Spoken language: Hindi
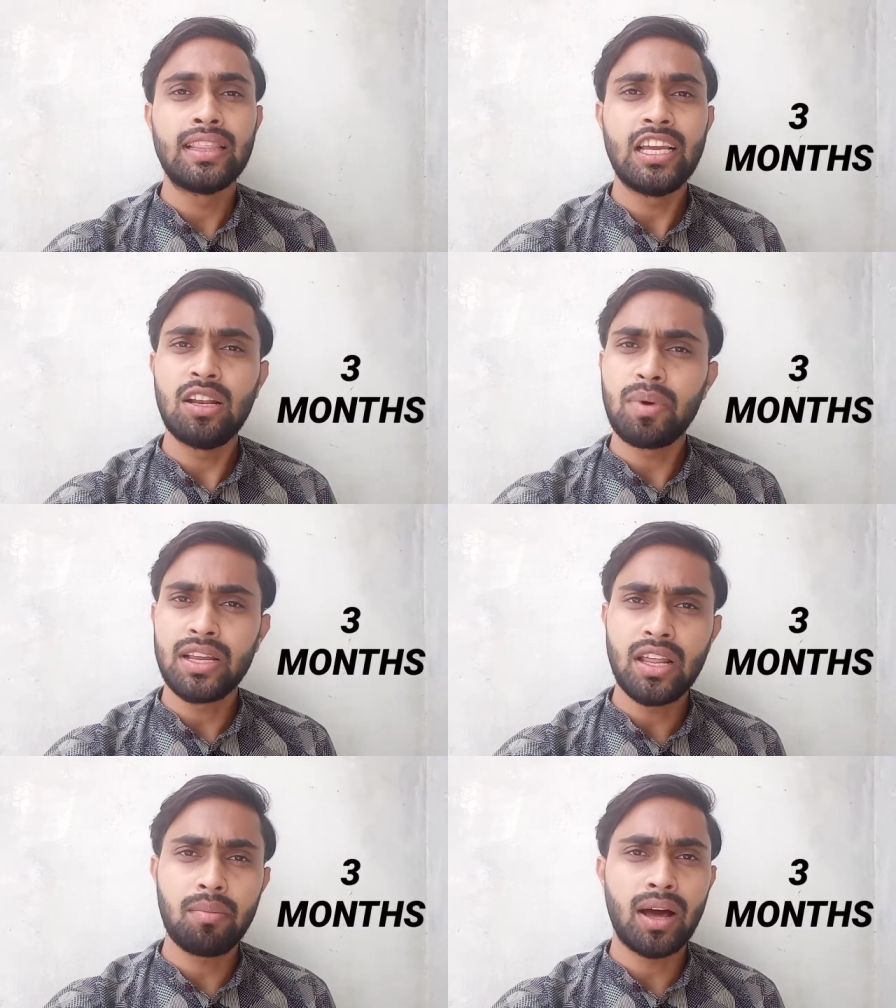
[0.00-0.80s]
तीन
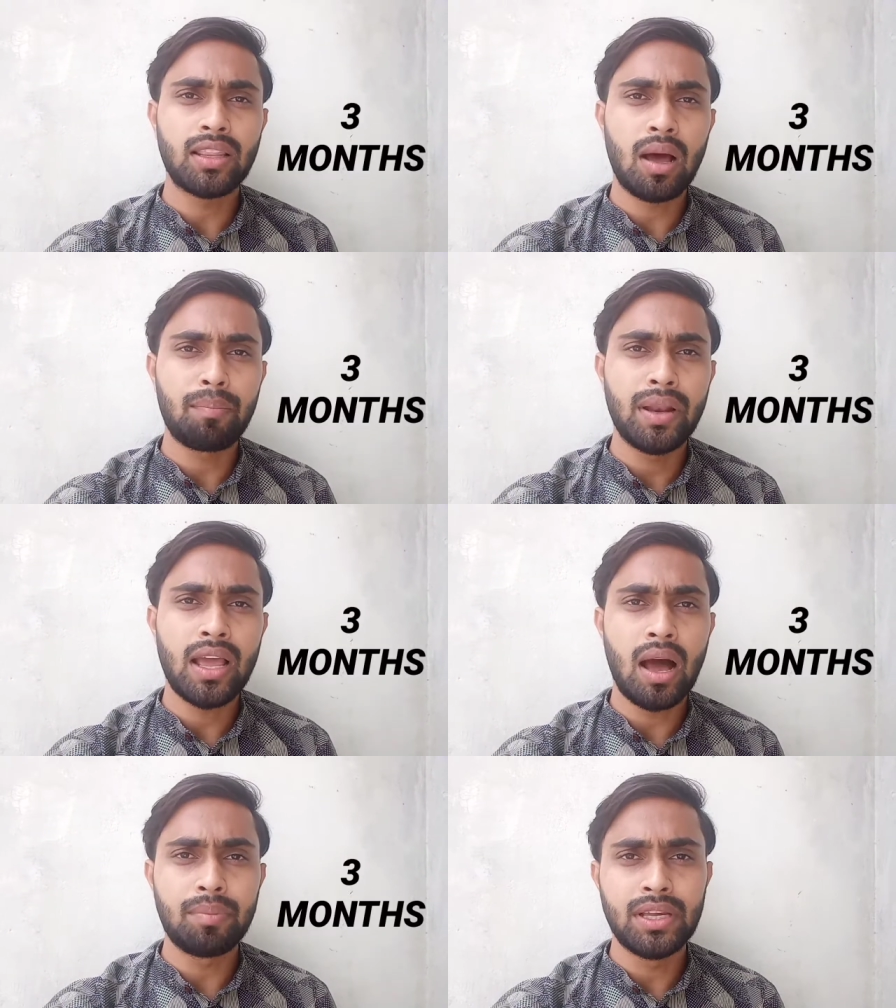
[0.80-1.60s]
महीने बाद अपने
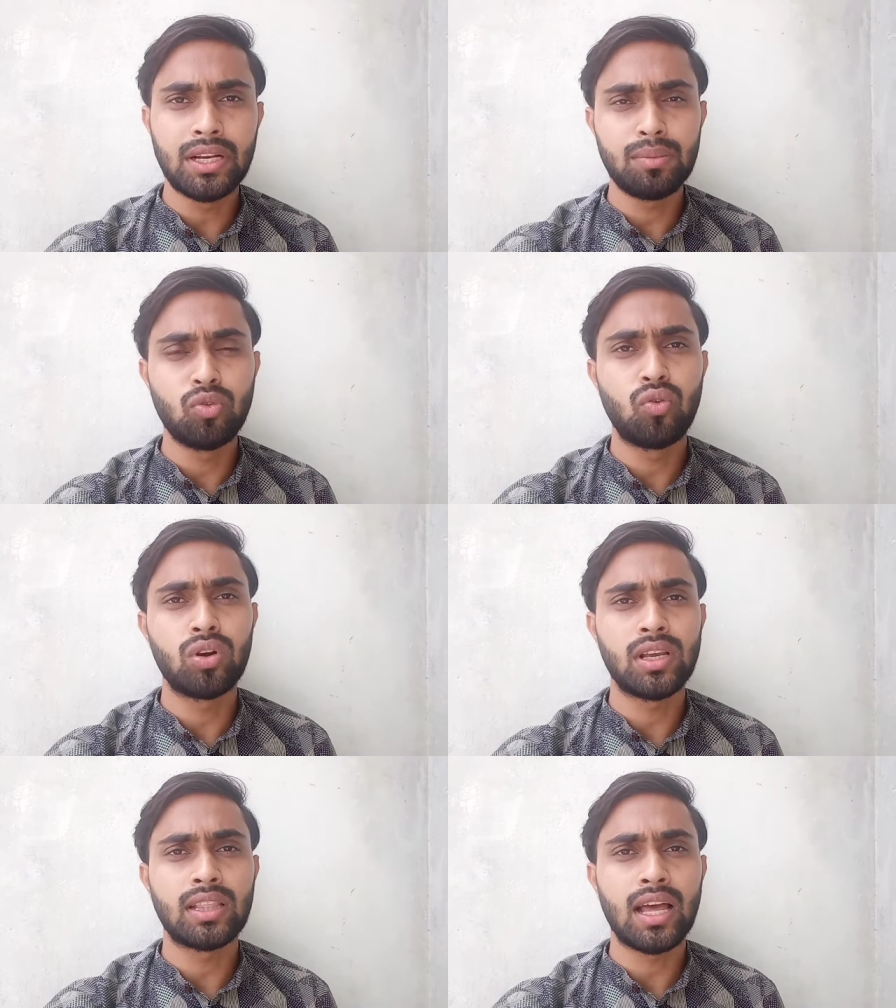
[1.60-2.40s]
आप ही रिमूव
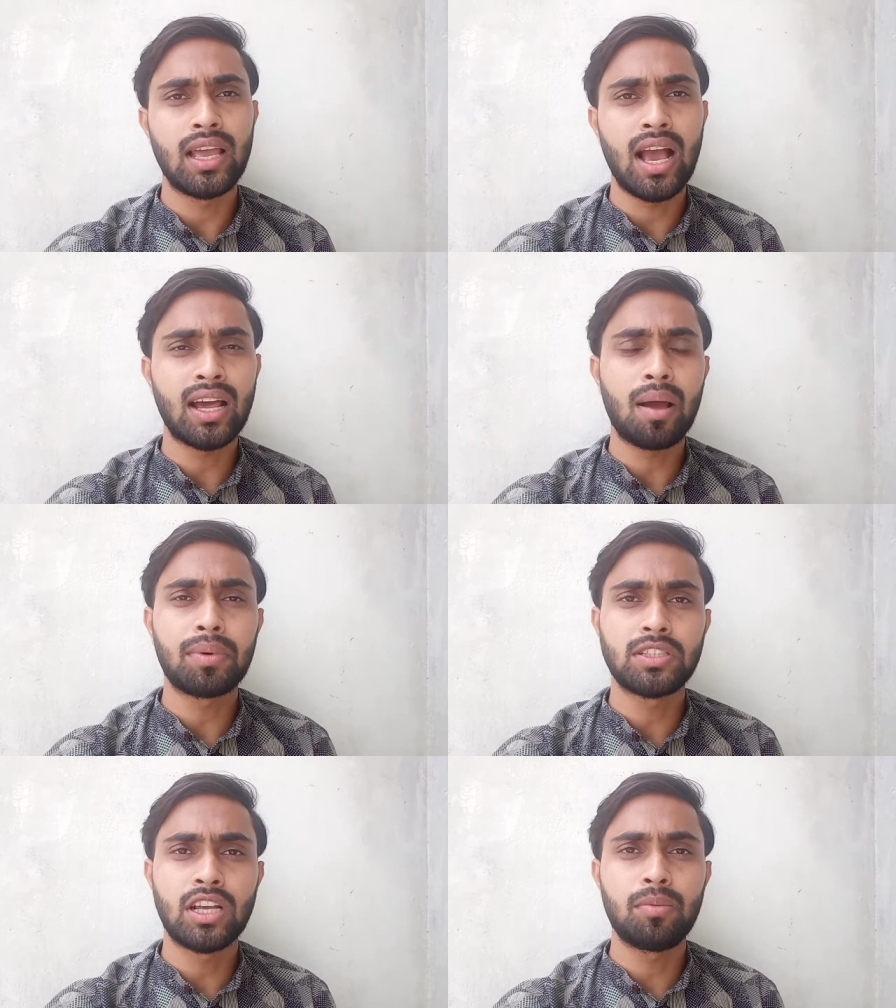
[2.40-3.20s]
हो जाता है अगर
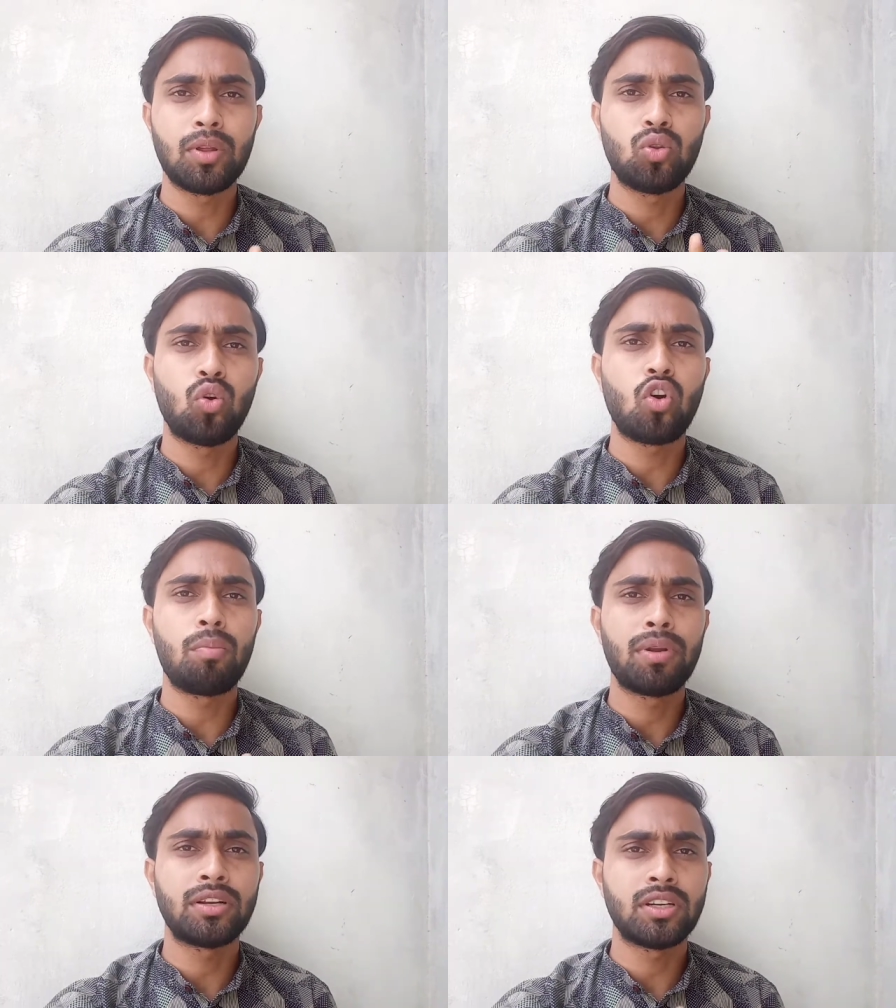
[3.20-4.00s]
आपके चैनल पर दो
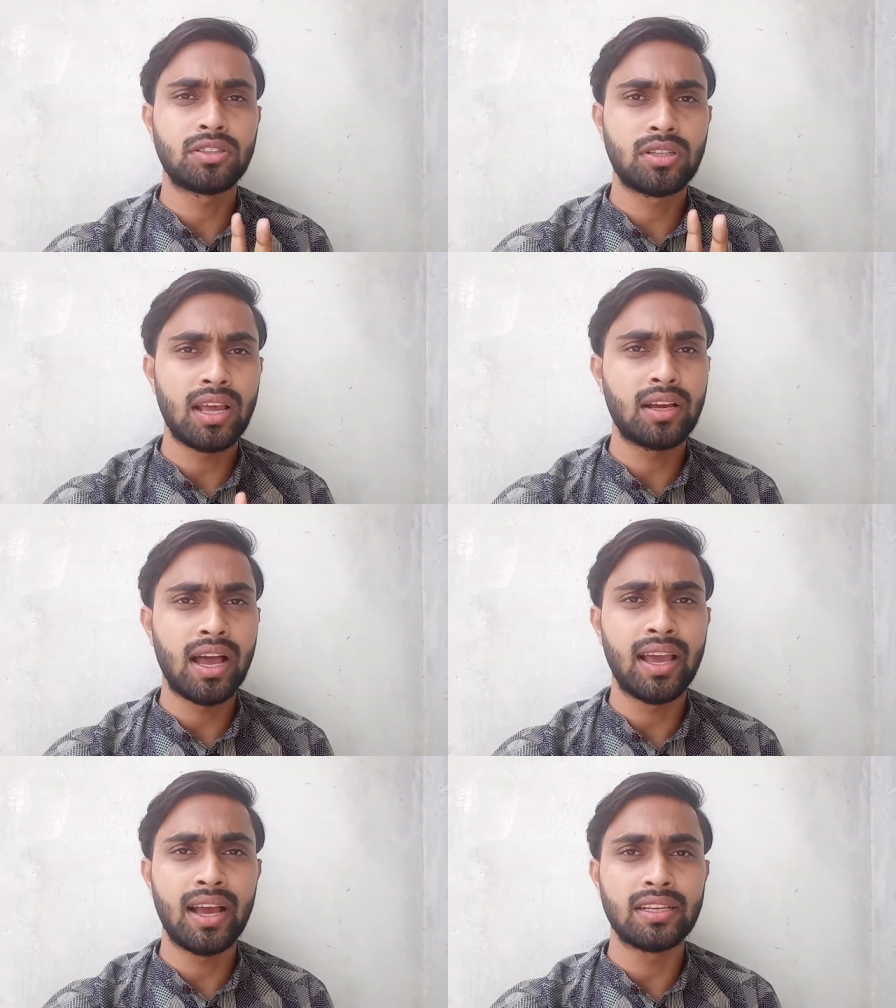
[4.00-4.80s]
कॉपीराइट स्ट्राइक
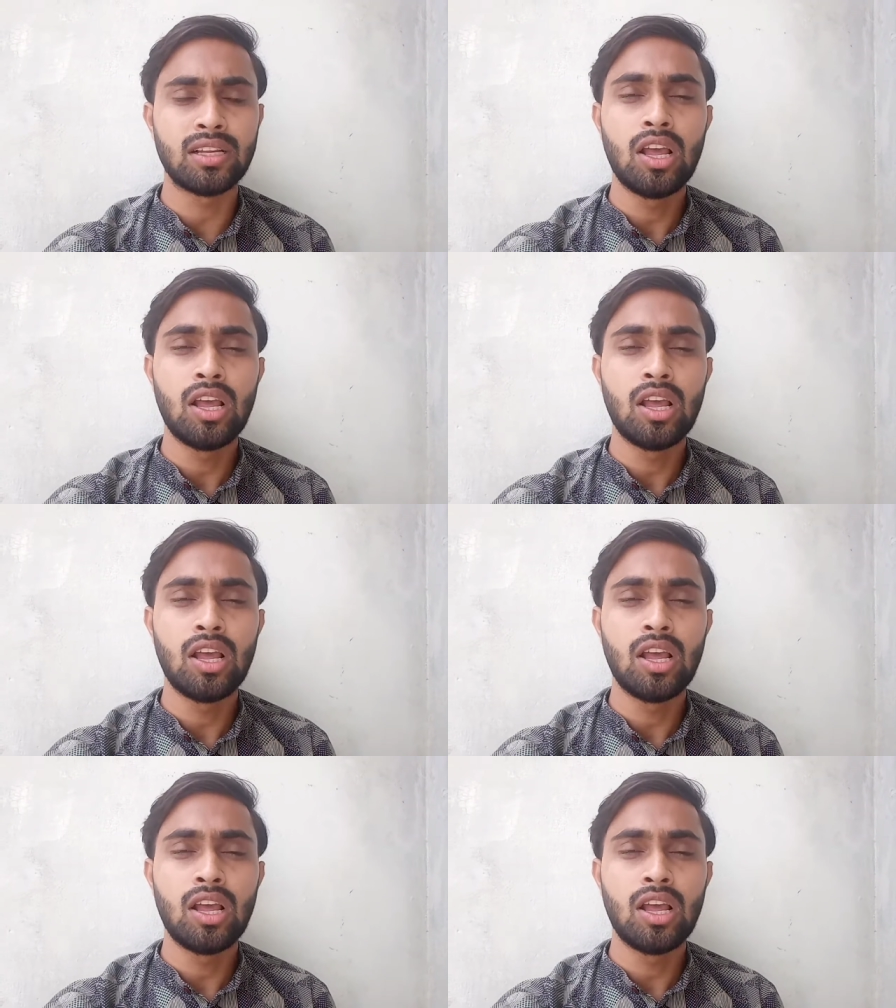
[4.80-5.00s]
है गए